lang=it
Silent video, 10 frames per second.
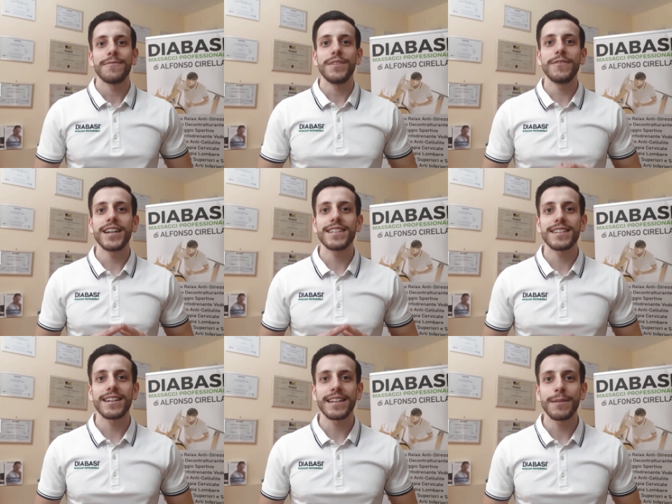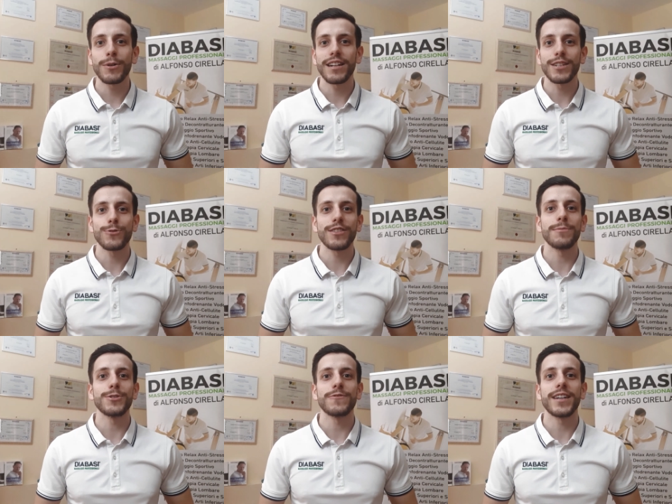Vivere Sanremo nella sua
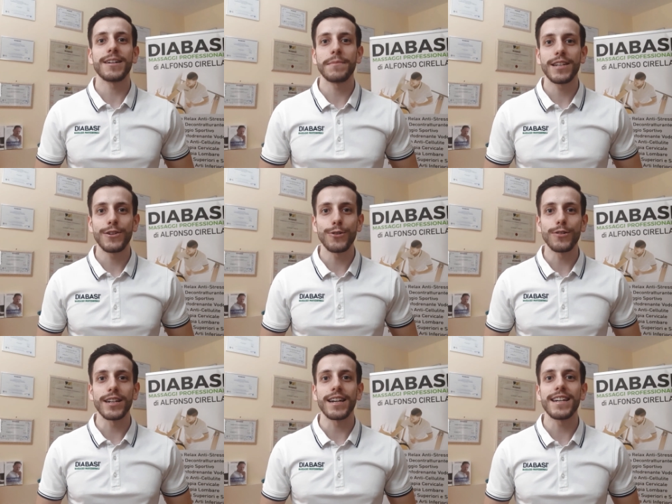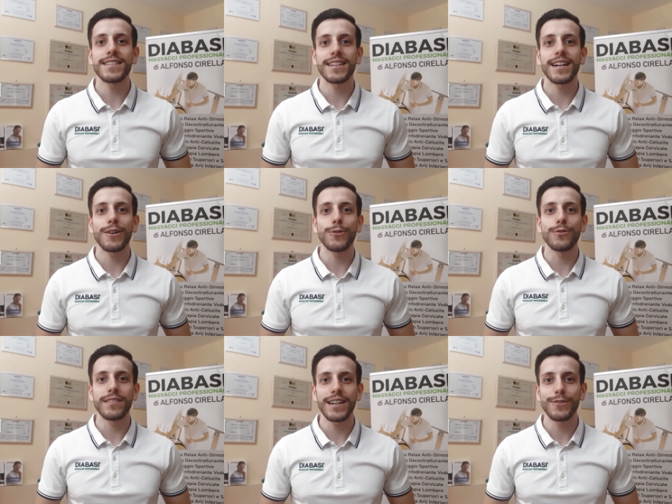atmosfera migliore, essere a
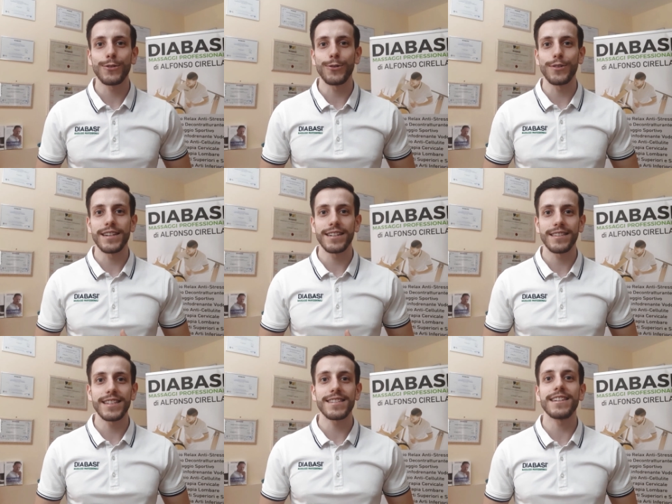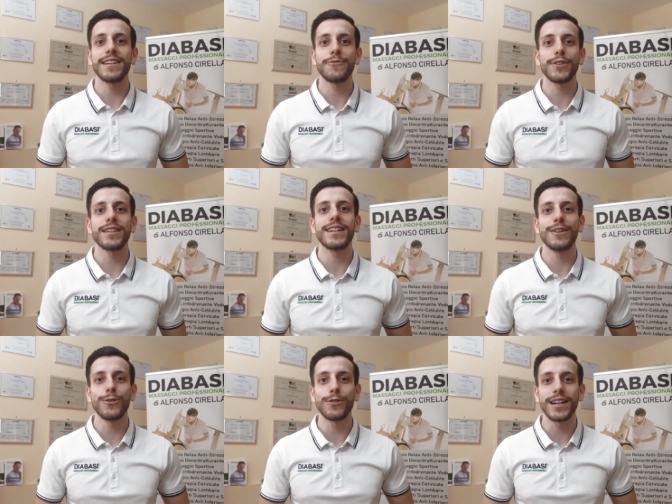contatto con gli artisti che fino ad
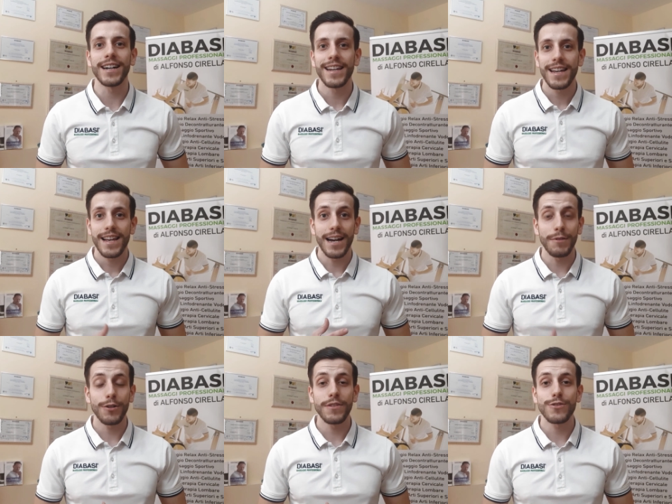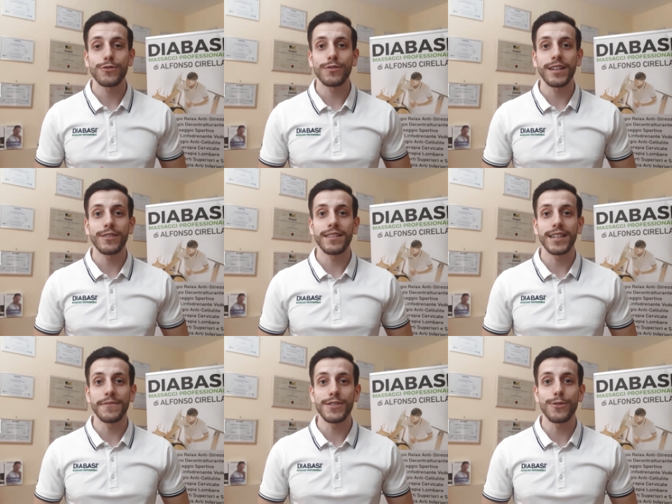allora avevo visto soltanto in
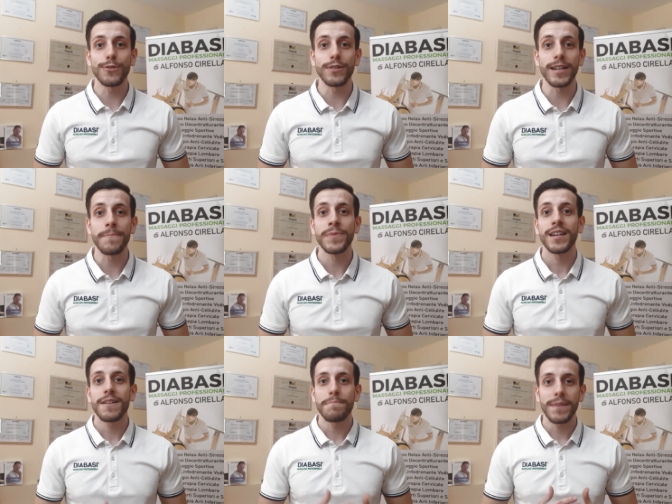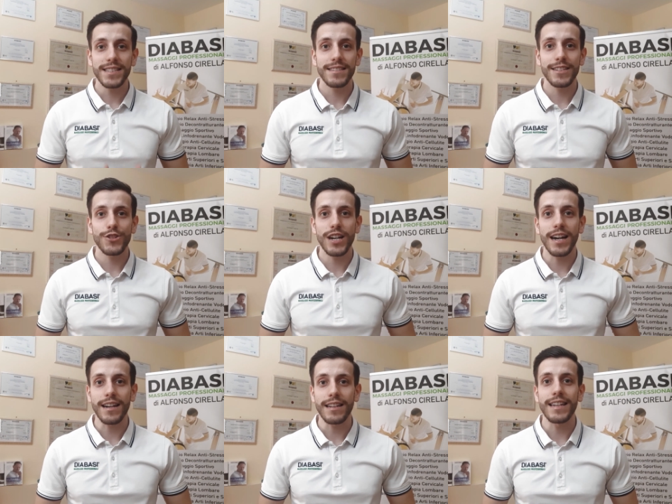televisione,
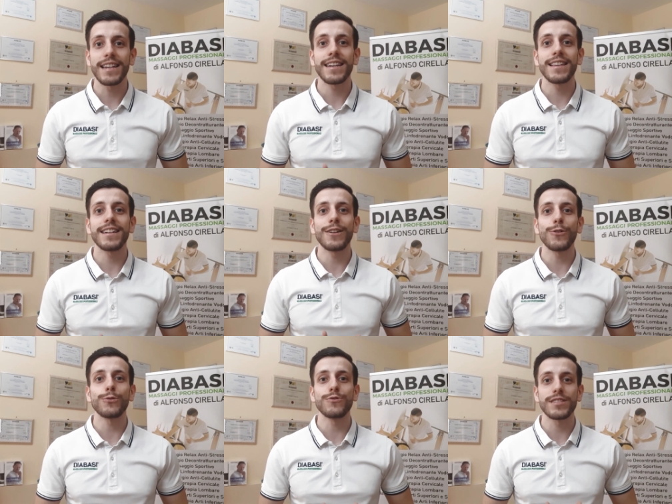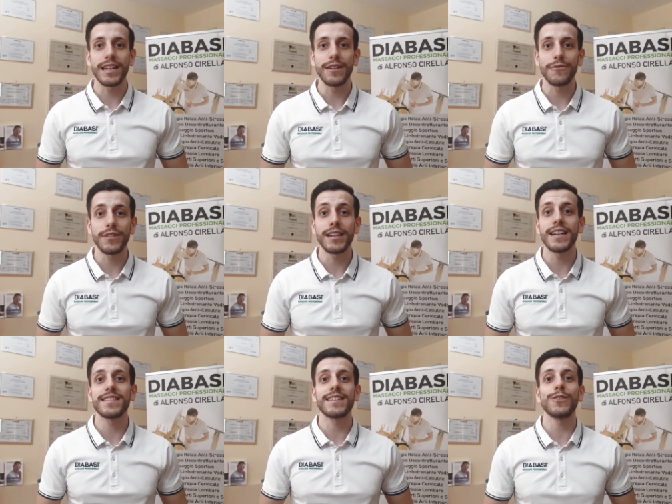Massaggiarli e chiedere loro un selfie
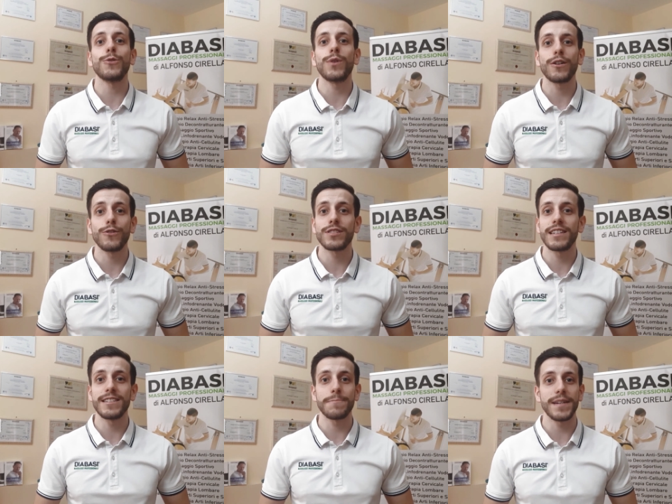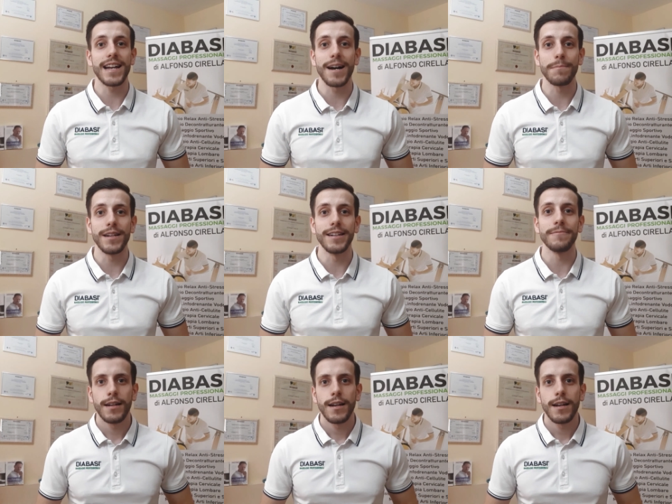è stato qualcosa di inspiegabile.